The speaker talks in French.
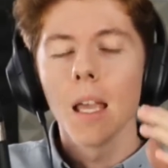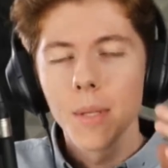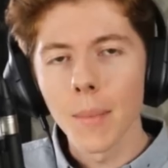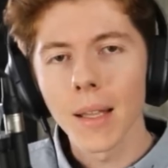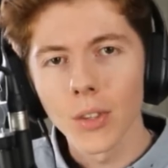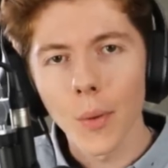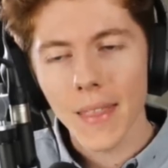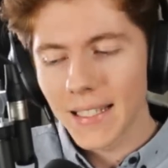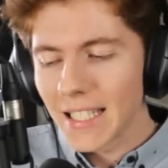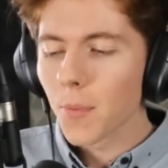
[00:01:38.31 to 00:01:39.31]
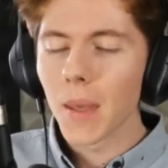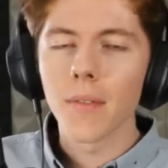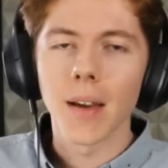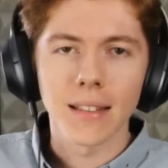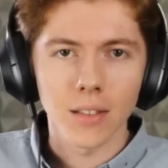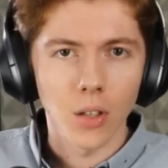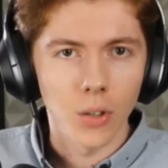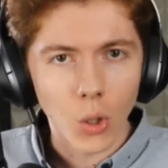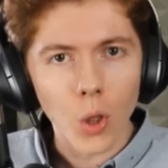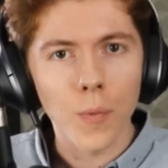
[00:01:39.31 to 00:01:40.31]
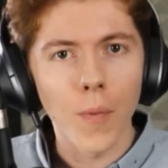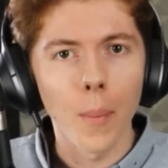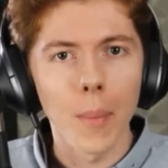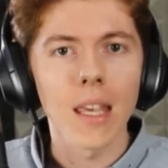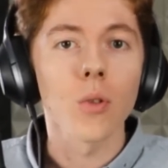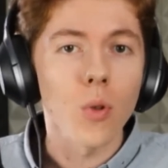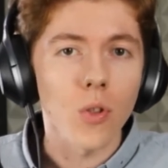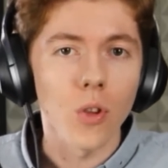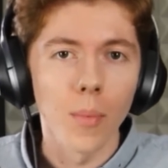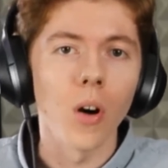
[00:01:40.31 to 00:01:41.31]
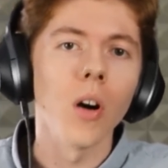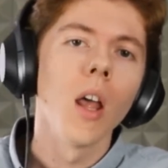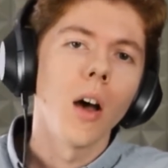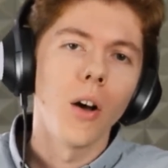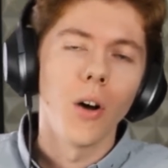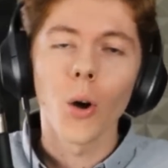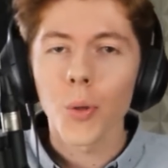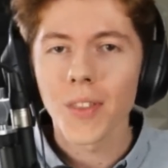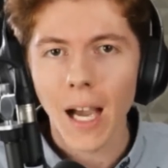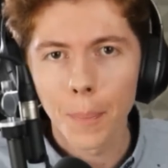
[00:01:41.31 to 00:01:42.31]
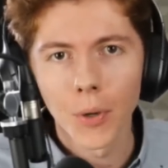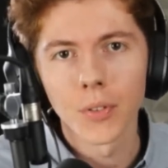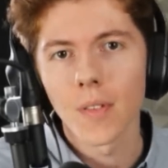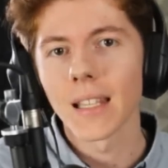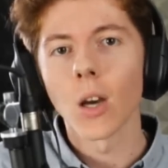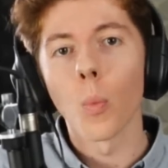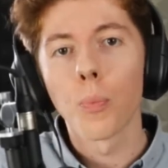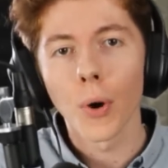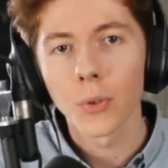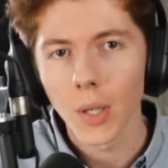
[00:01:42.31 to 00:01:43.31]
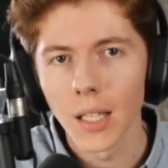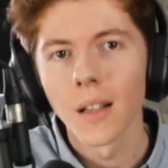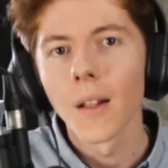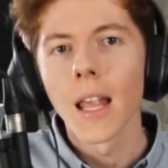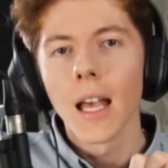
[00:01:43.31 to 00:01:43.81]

Et eh bien maintenant, cette XP va être transformé euh, transformée justement euh, en star points, c'est-à-dire en points étoilés.